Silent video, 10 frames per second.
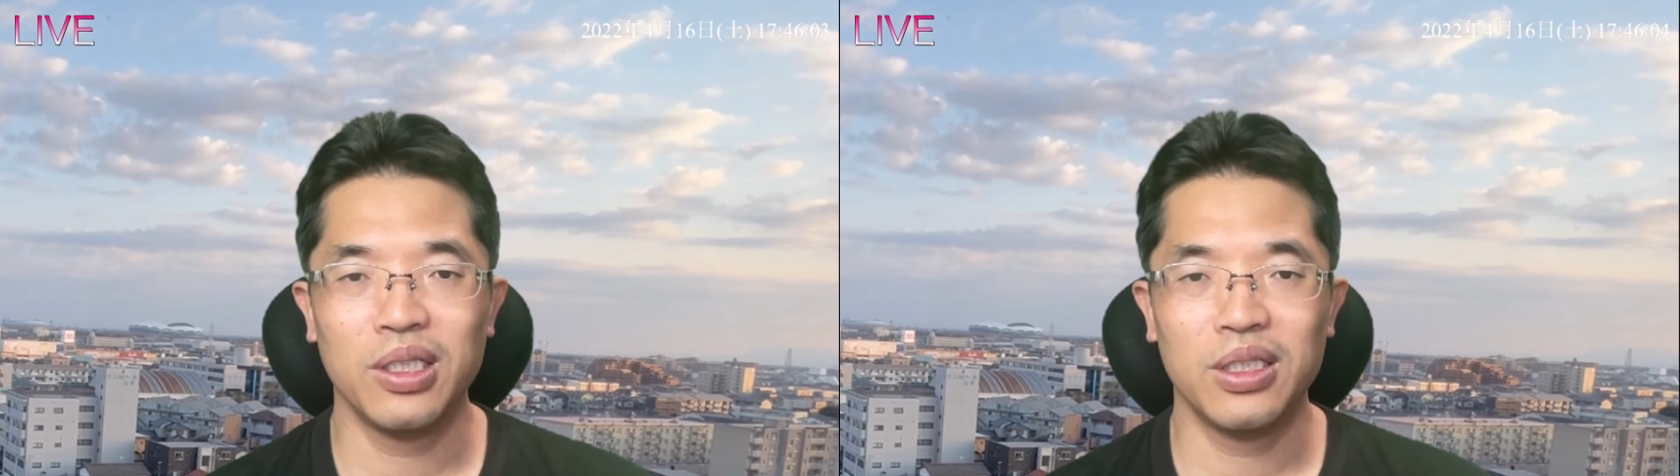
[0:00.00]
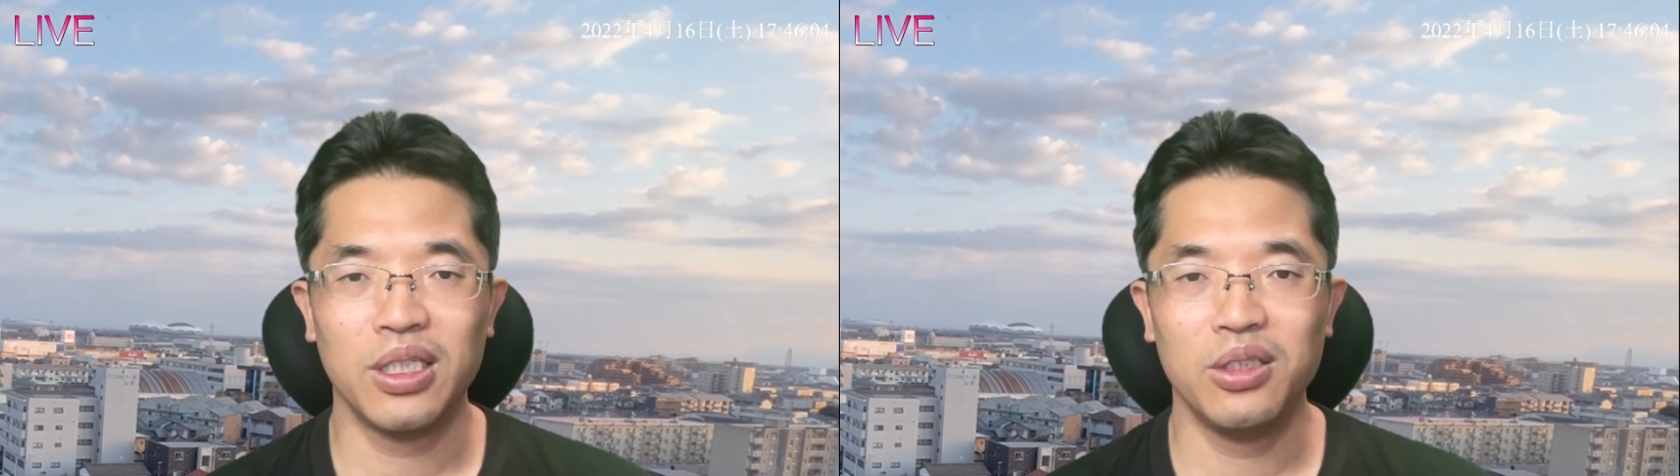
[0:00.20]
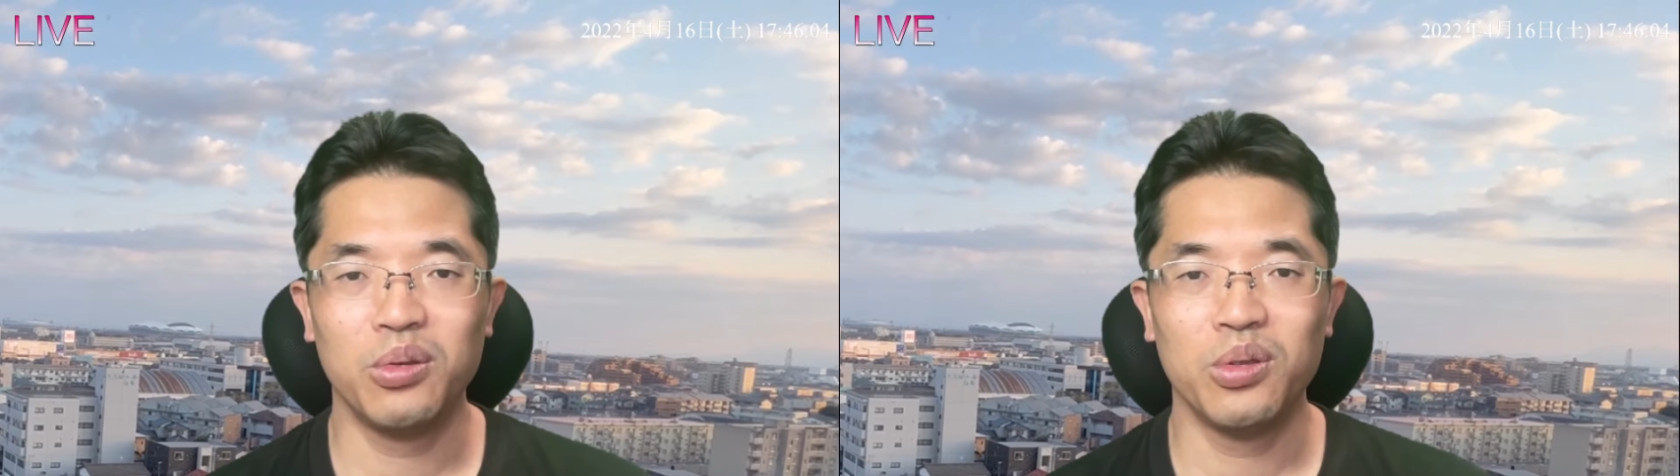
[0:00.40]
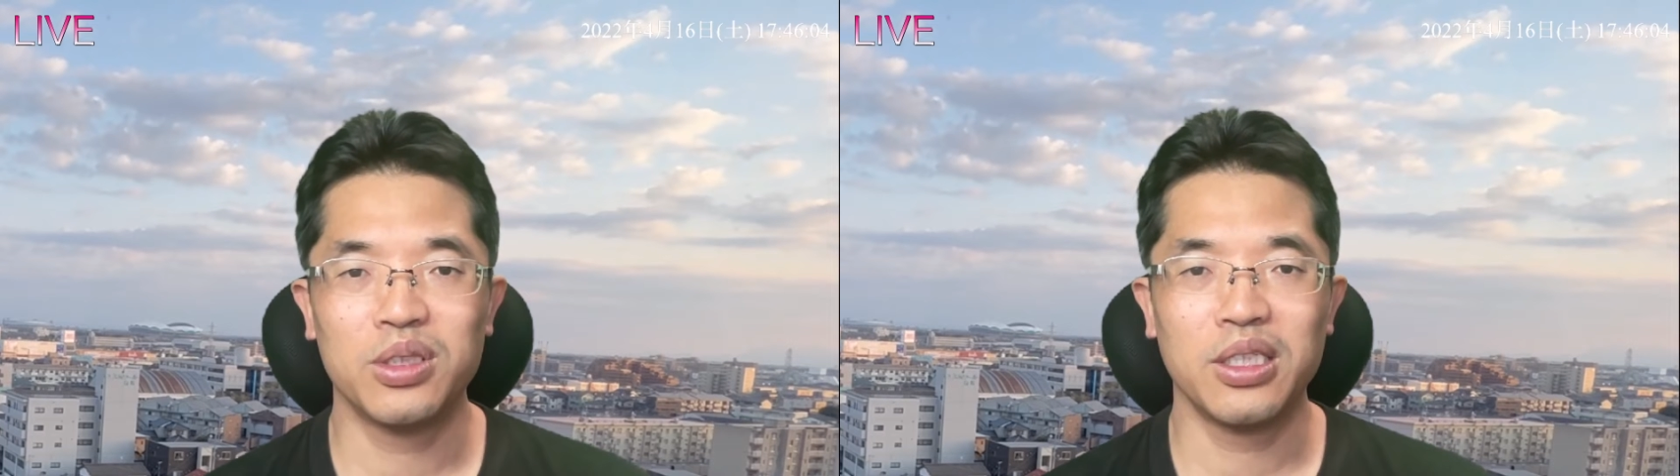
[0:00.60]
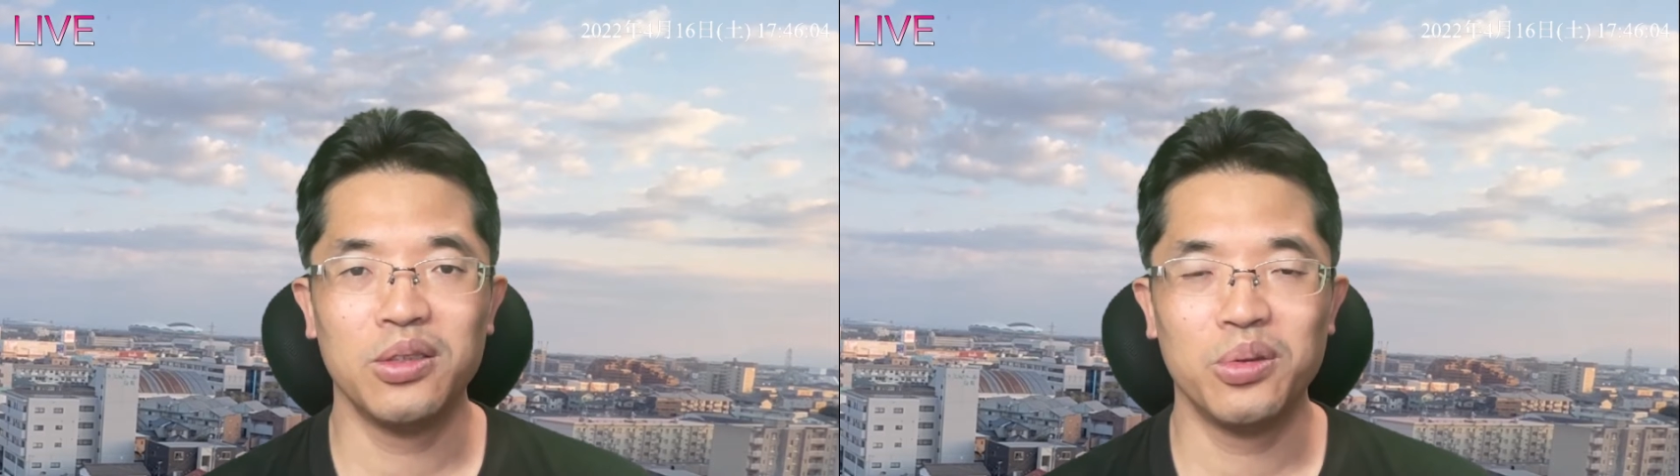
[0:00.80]
方にこの
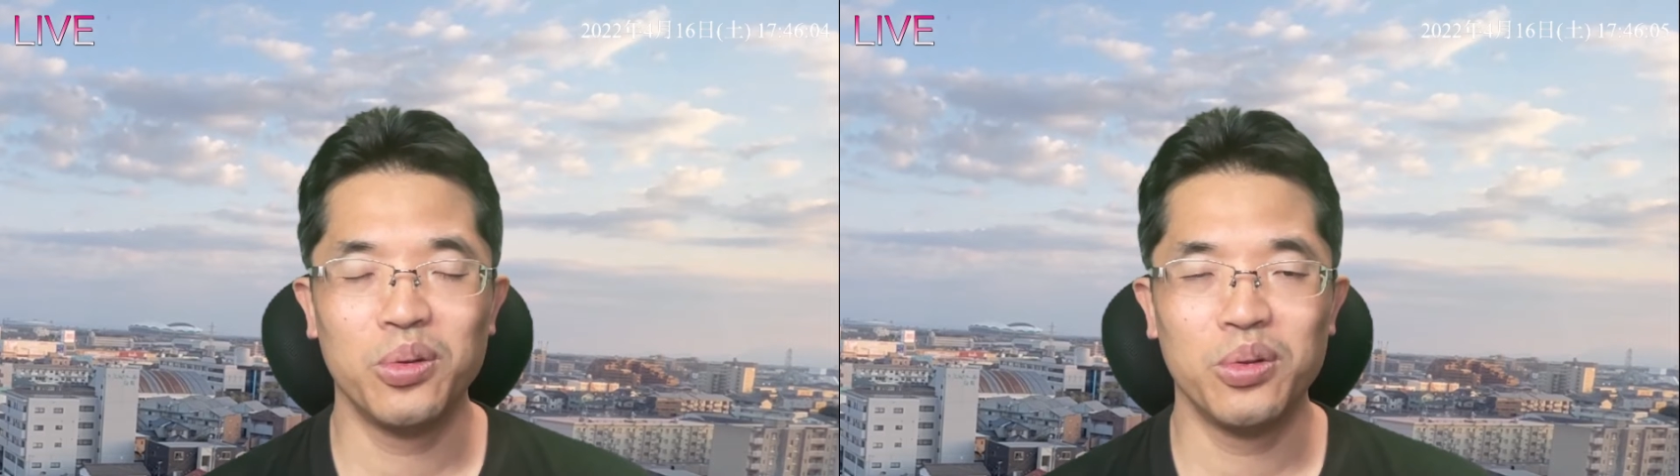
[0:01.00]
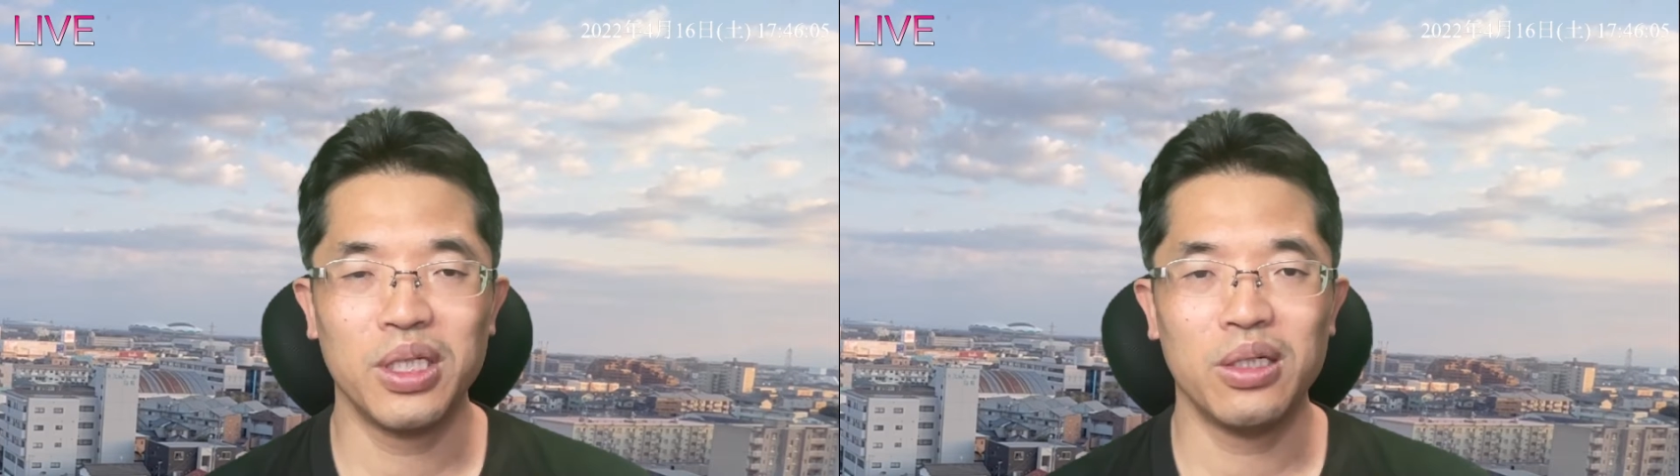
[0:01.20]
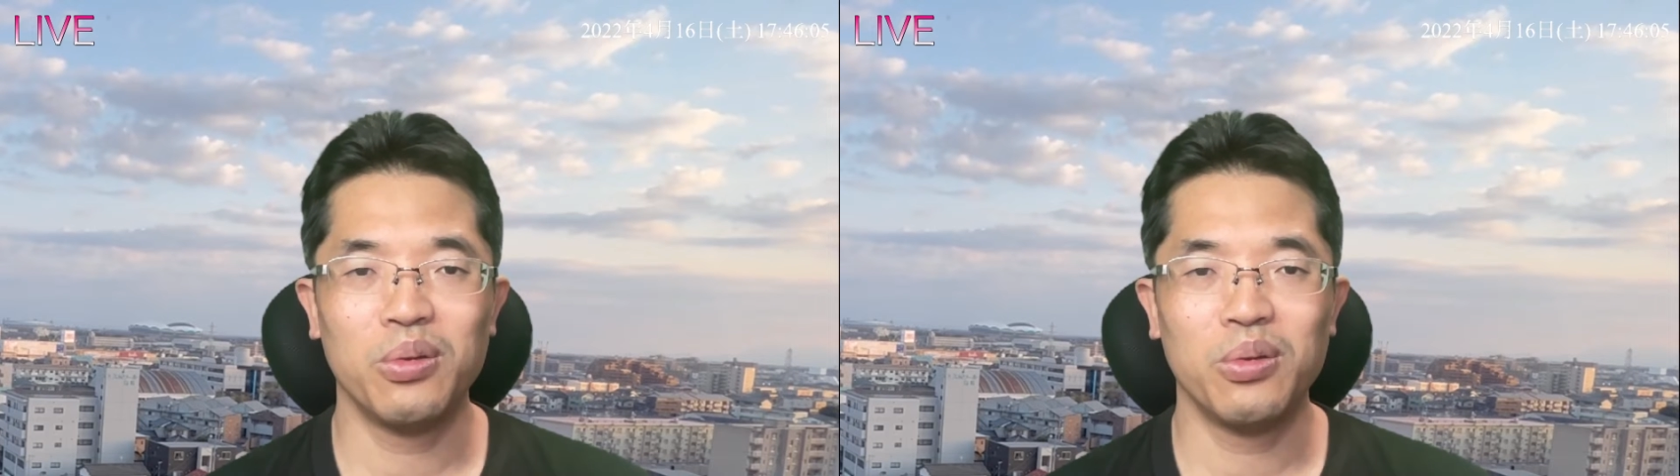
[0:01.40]
先の動画